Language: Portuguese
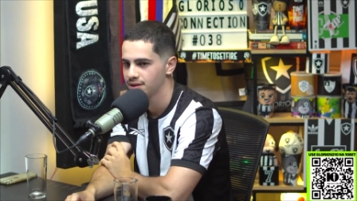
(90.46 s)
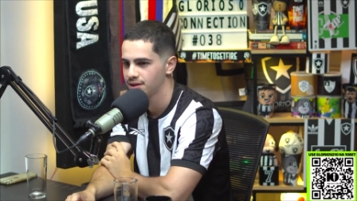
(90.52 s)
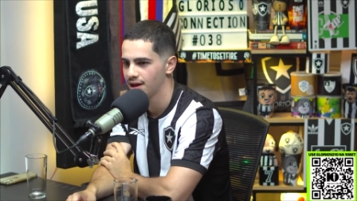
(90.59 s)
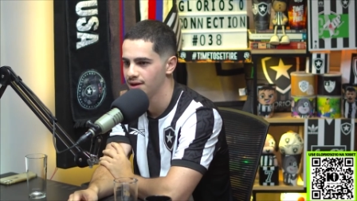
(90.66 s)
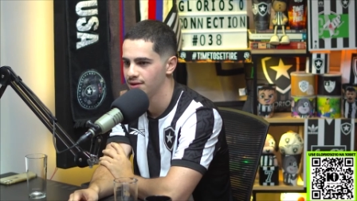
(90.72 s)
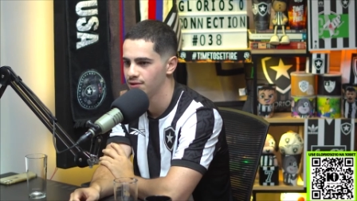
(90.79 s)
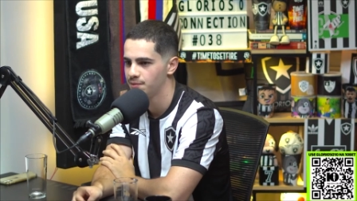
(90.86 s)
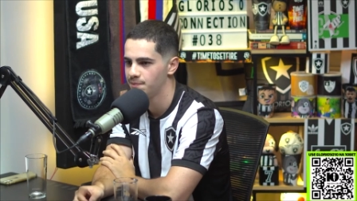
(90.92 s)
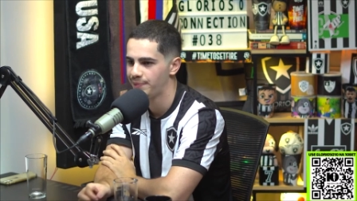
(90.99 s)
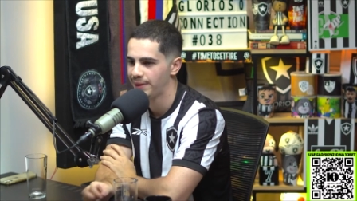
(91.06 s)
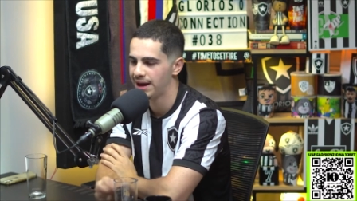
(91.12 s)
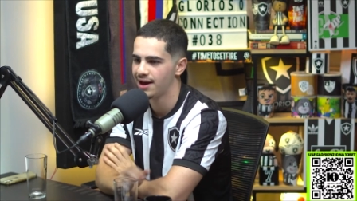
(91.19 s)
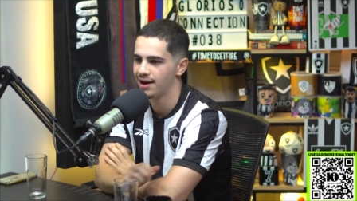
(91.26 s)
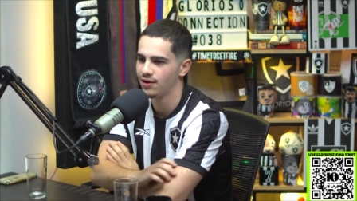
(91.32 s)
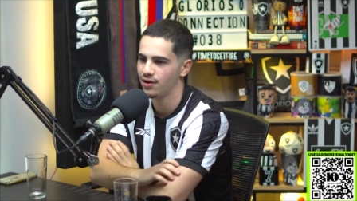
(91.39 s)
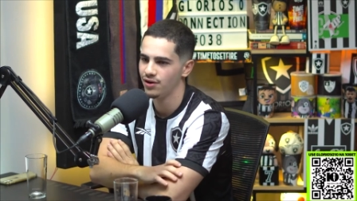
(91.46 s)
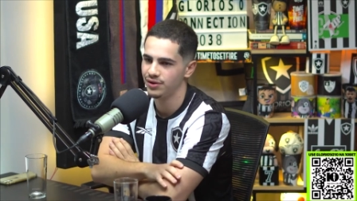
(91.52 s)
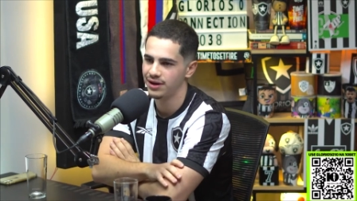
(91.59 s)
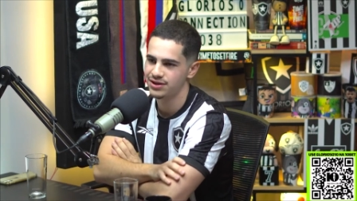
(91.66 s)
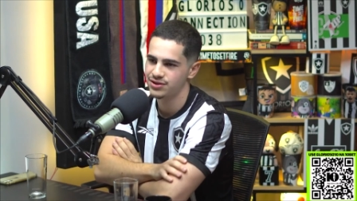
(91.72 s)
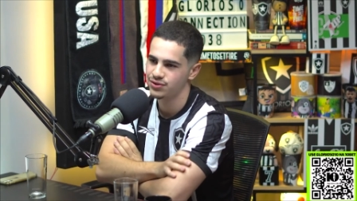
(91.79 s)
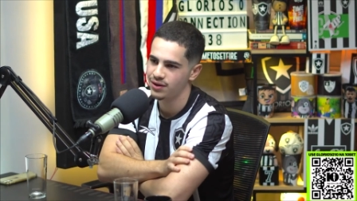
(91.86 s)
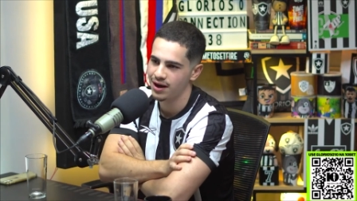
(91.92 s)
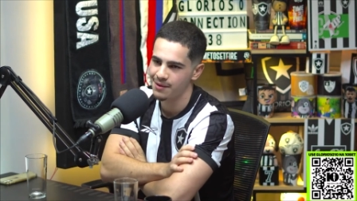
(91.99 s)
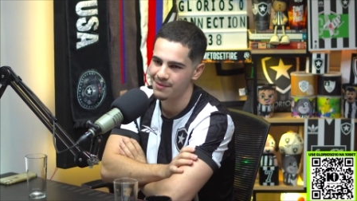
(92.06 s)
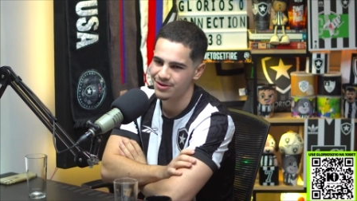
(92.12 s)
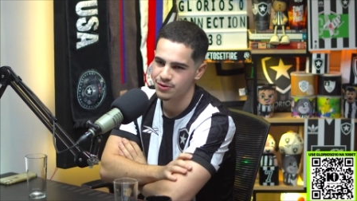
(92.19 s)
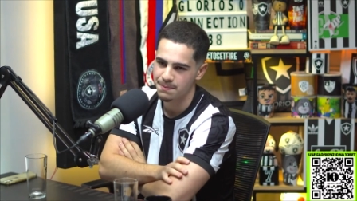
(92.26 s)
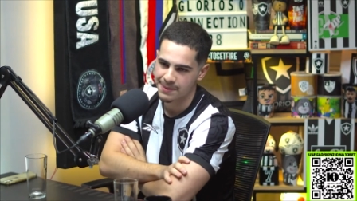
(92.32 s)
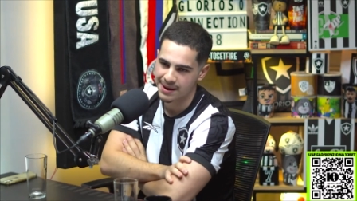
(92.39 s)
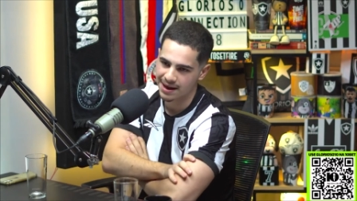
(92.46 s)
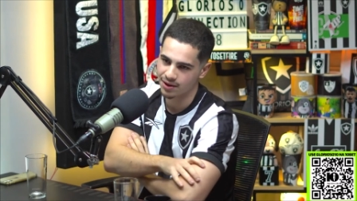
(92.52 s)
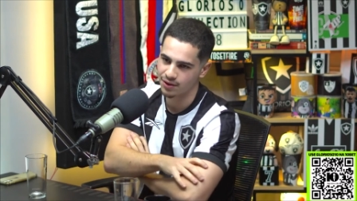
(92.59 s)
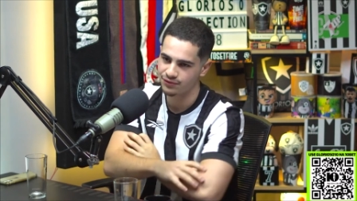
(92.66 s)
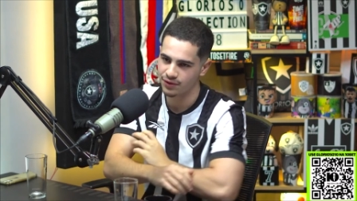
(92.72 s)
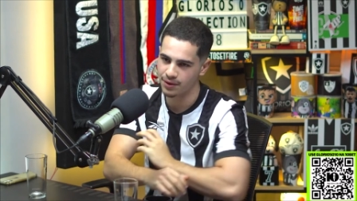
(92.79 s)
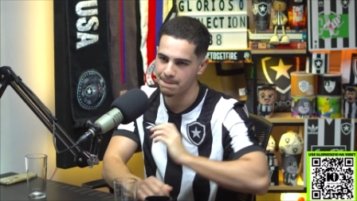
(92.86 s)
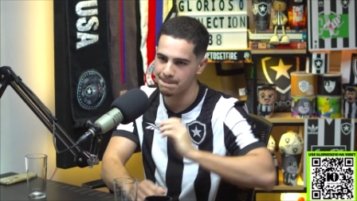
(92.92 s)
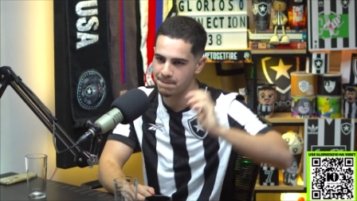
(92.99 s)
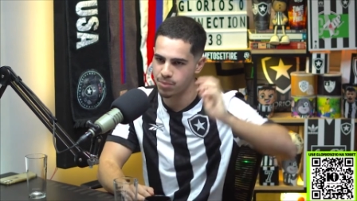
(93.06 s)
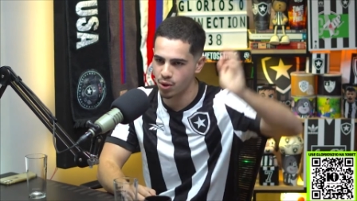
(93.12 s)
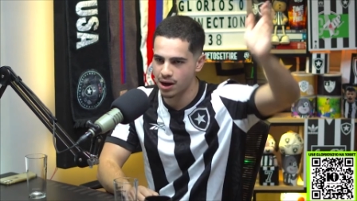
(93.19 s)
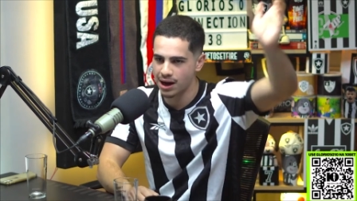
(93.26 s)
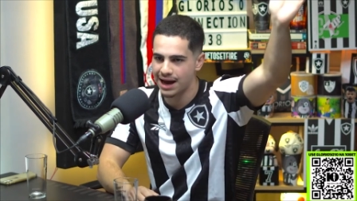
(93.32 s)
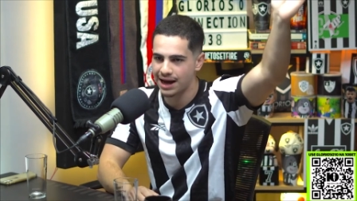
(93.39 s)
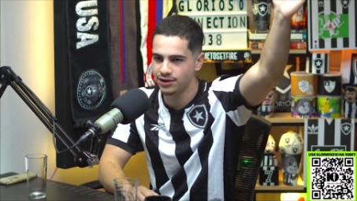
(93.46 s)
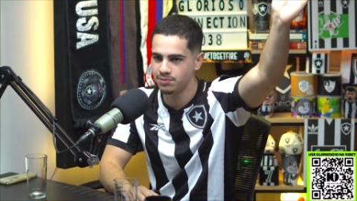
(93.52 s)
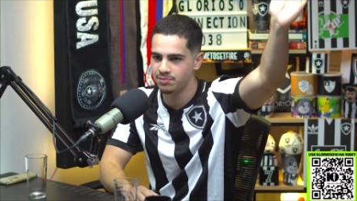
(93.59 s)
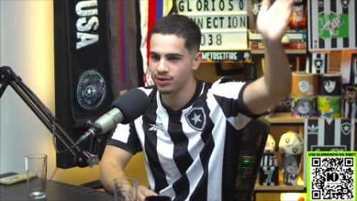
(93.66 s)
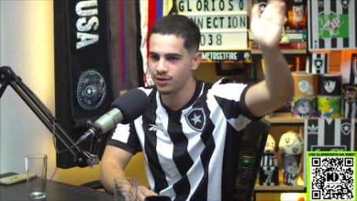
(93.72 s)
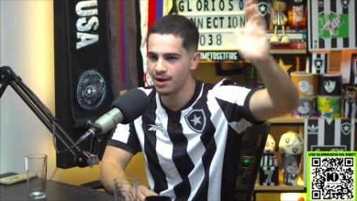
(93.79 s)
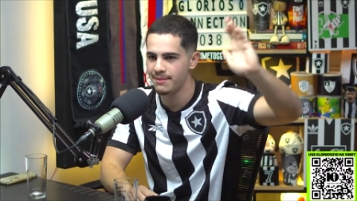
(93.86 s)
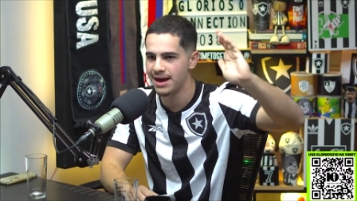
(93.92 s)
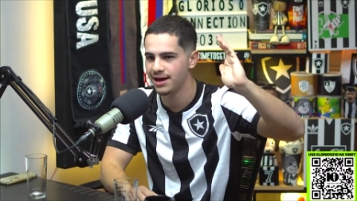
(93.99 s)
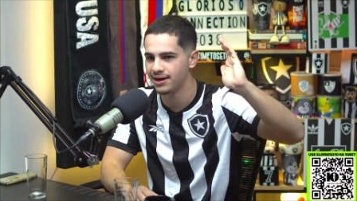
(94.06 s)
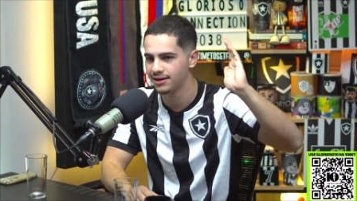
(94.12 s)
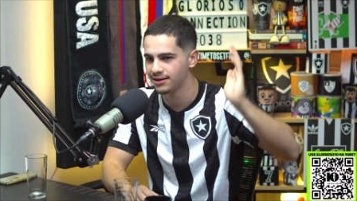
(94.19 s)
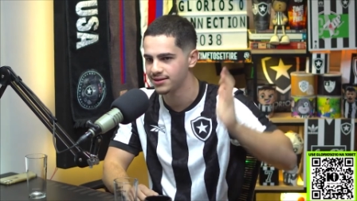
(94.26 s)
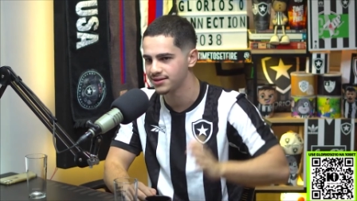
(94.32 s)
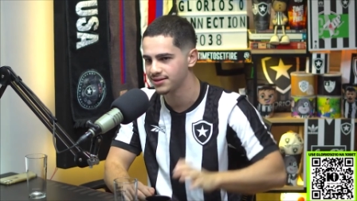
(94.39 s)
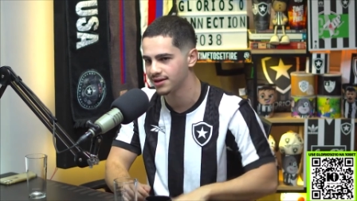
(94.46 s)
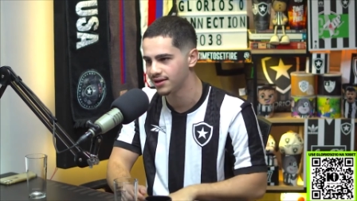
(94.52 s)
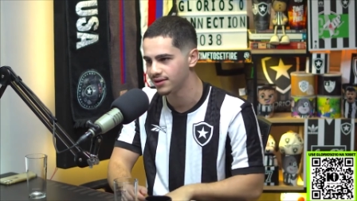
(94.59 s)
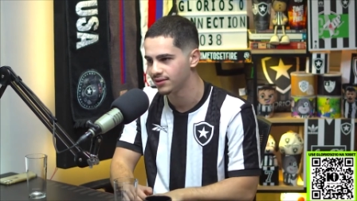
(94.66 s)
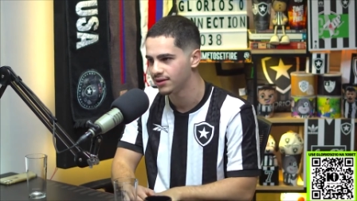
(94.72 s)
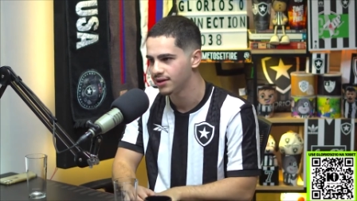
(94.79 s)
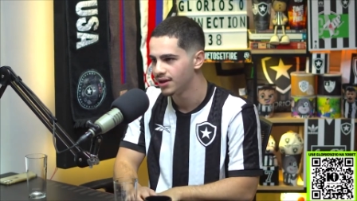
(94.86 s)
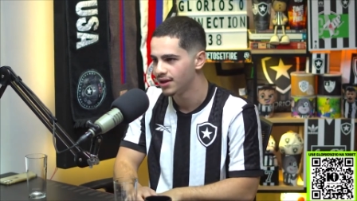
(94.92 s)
Tem o Penharol e o Nacional, mas o Penharol foi porrado pelo América esse ano.